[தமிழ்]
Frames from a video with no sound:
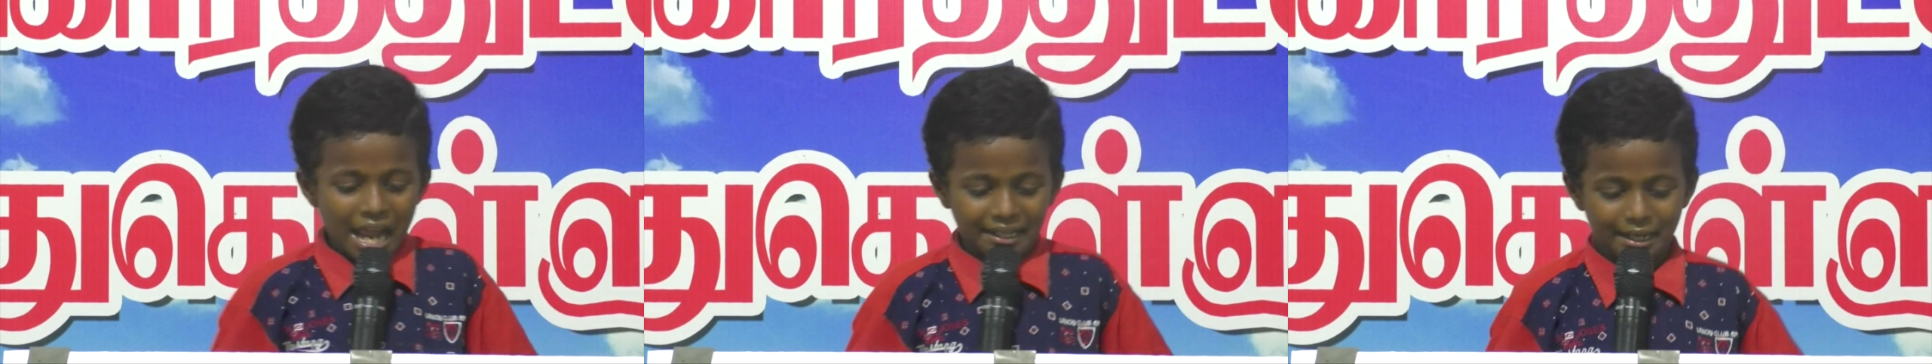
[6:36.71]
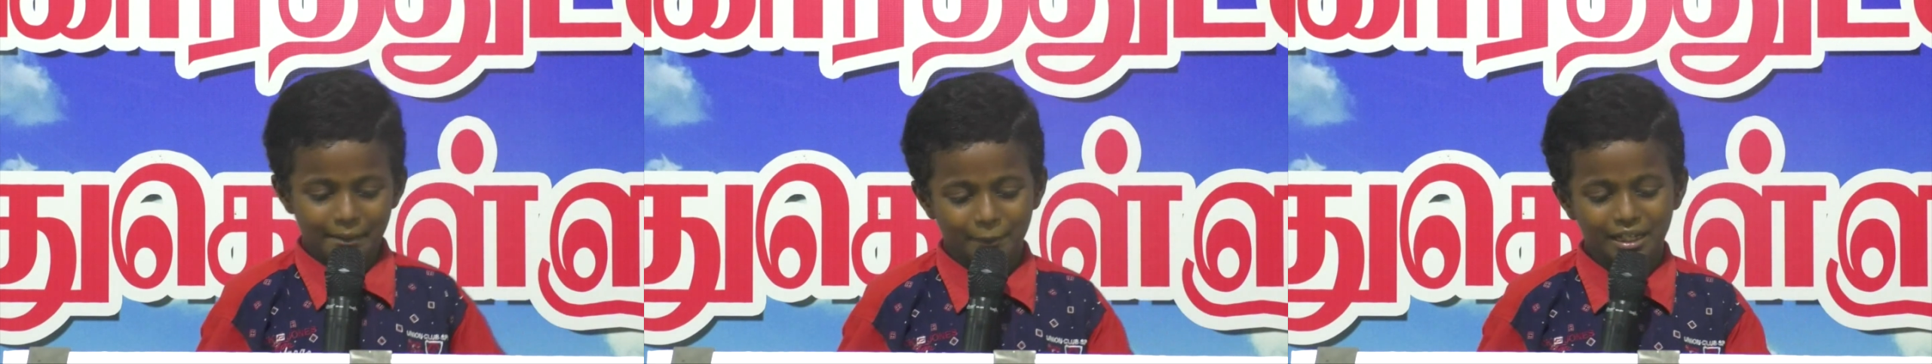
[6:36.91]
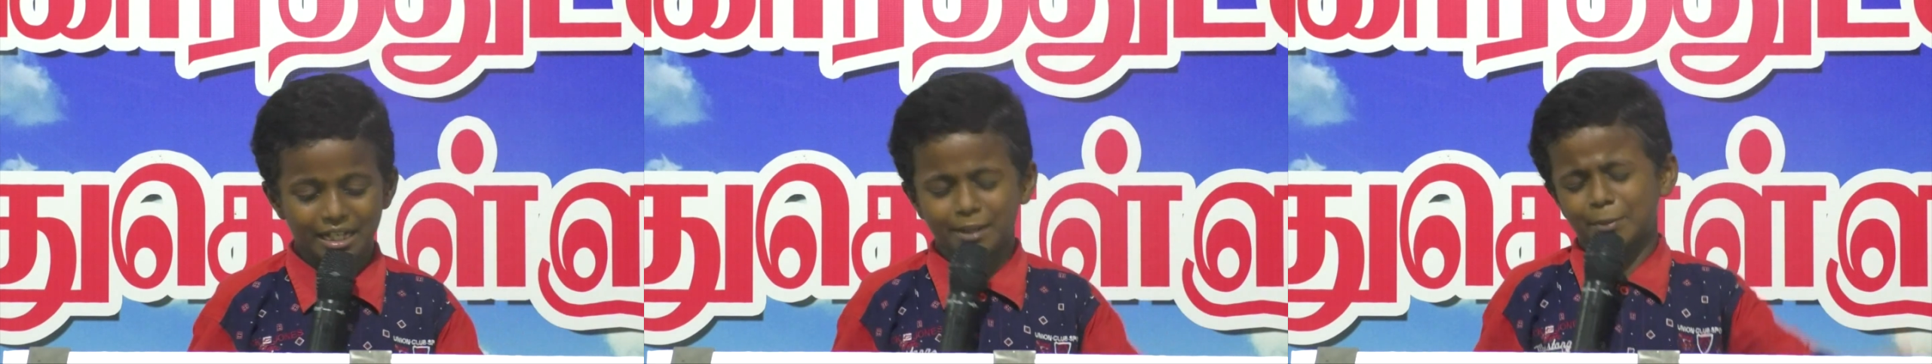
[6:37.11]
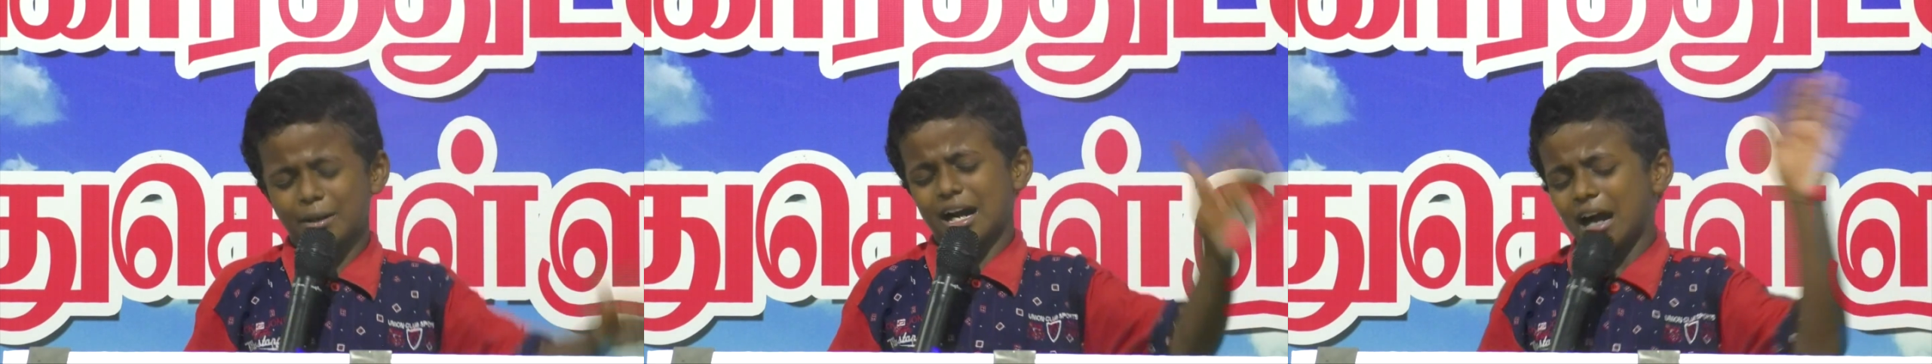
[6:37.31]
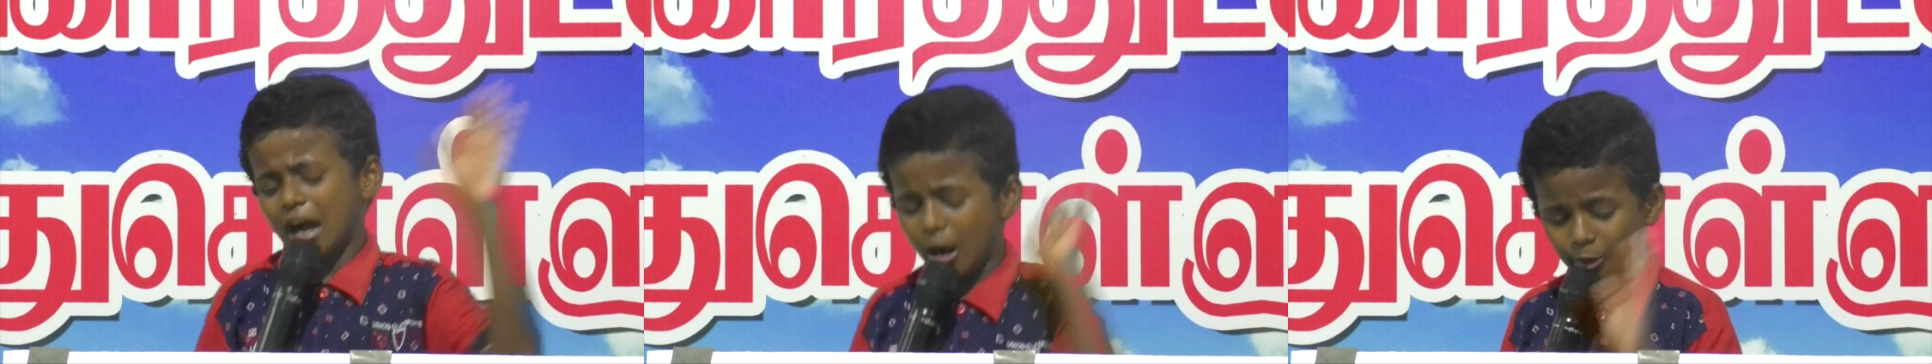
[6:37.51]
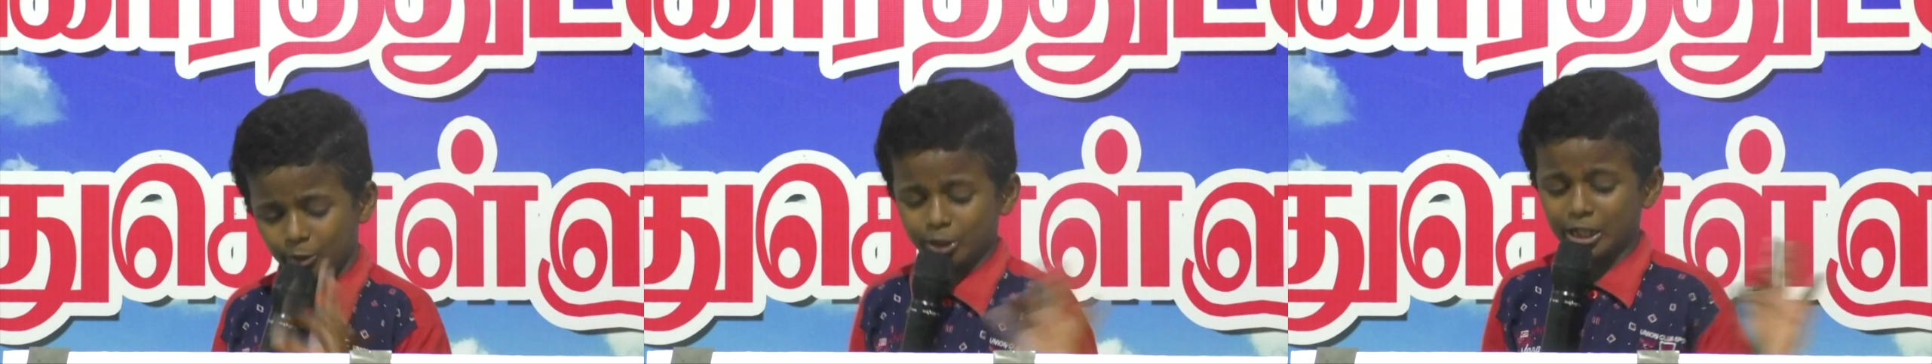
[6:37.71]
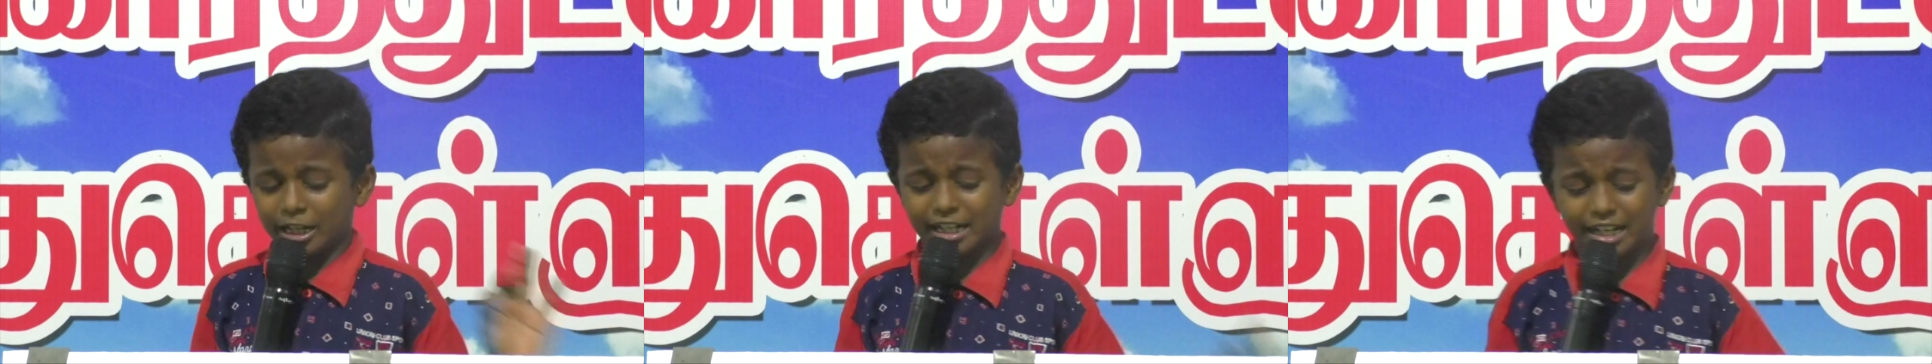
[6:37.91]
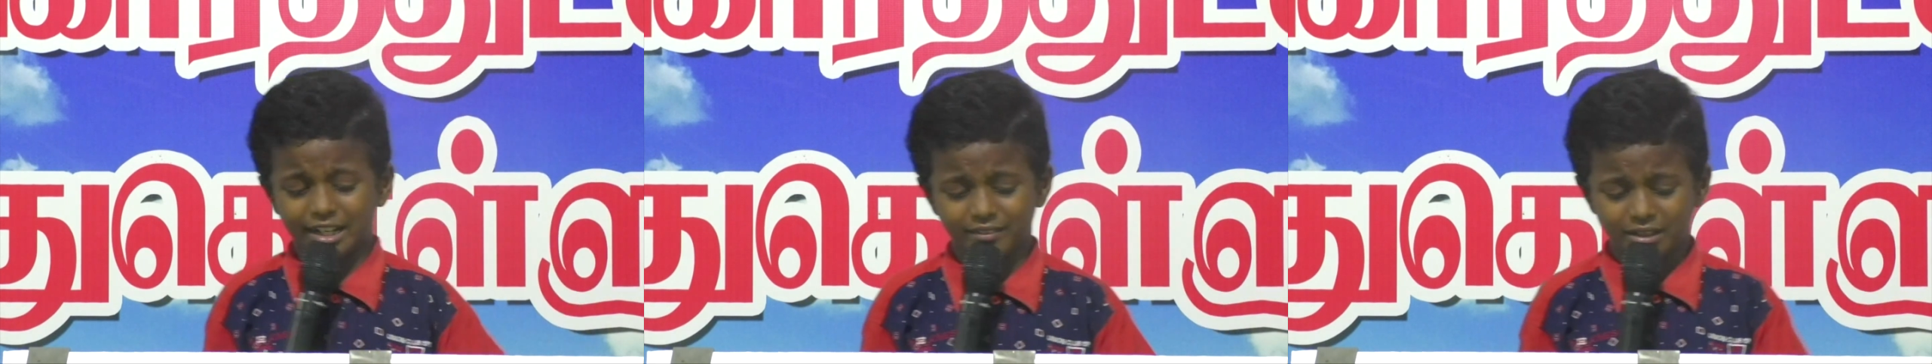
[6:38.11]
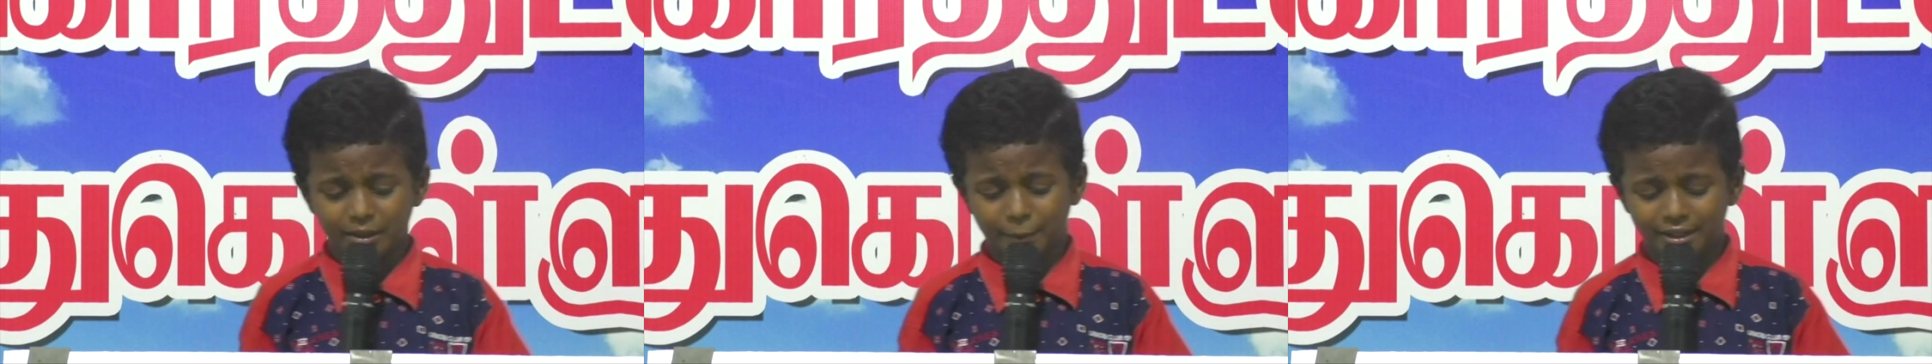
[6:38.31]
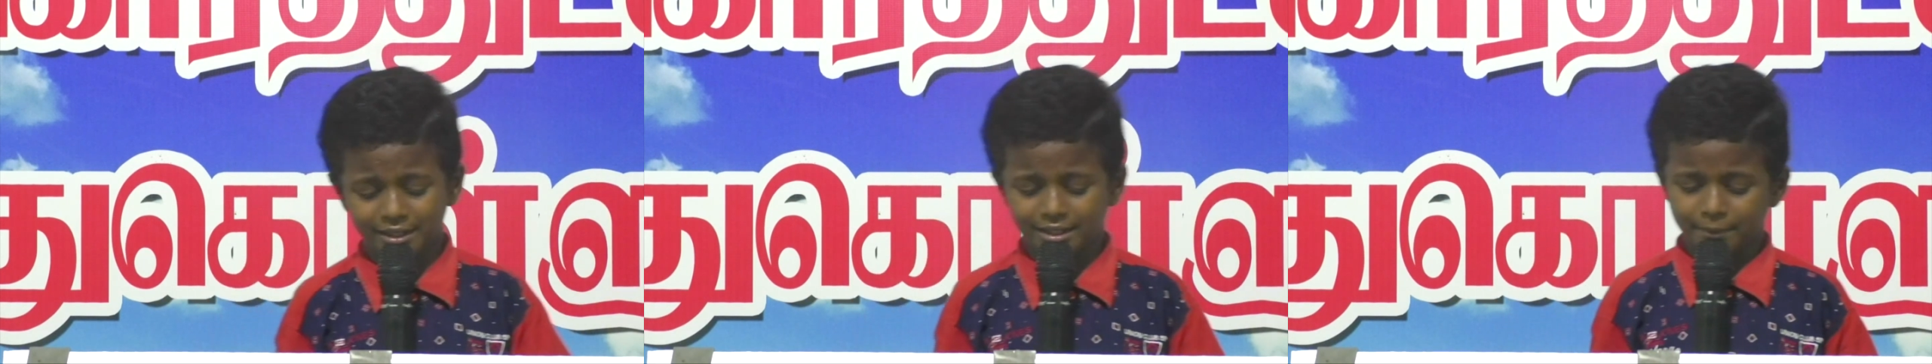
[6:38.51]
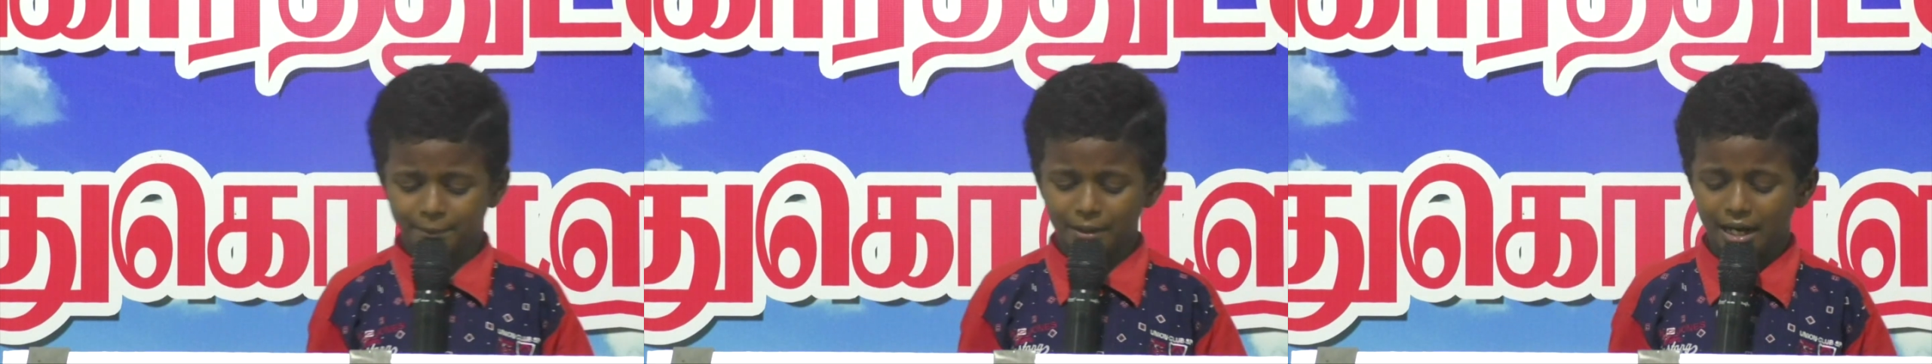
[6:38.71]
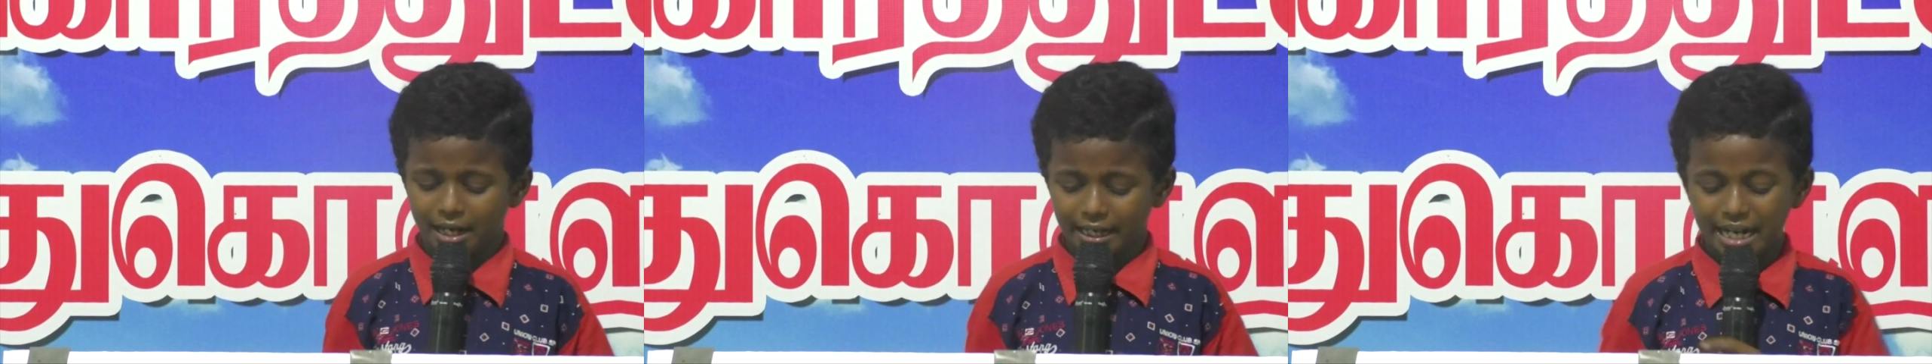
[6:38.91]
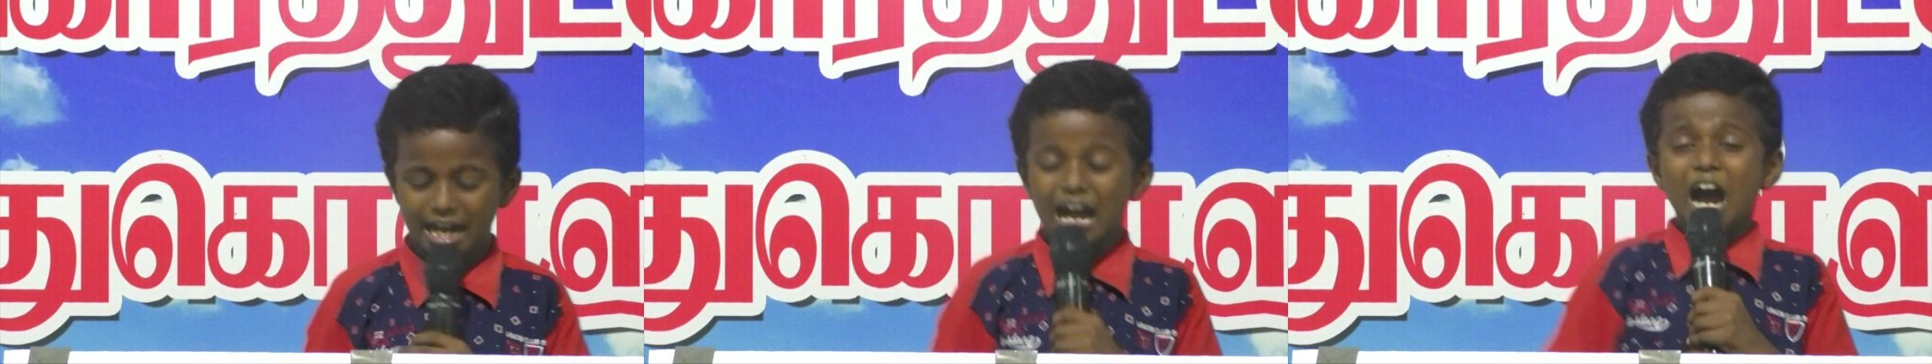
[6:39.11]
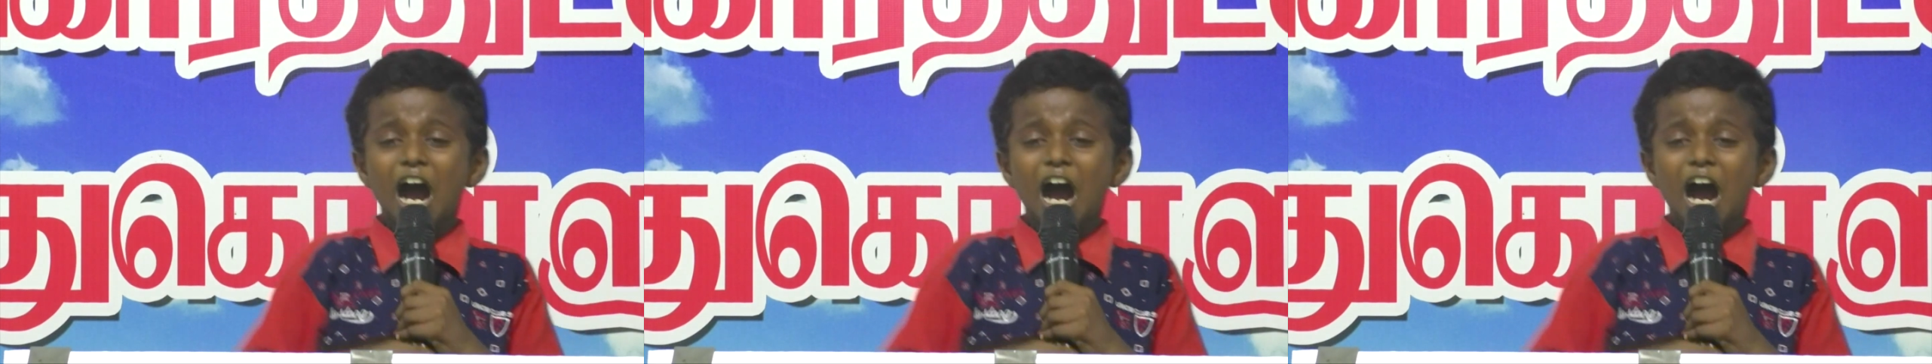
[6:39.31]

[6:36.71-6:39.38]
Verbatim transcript: என்ன பண்ணிருப்பாங்க அவங்களும் கைவிடப்பட்டிருப்பாங்க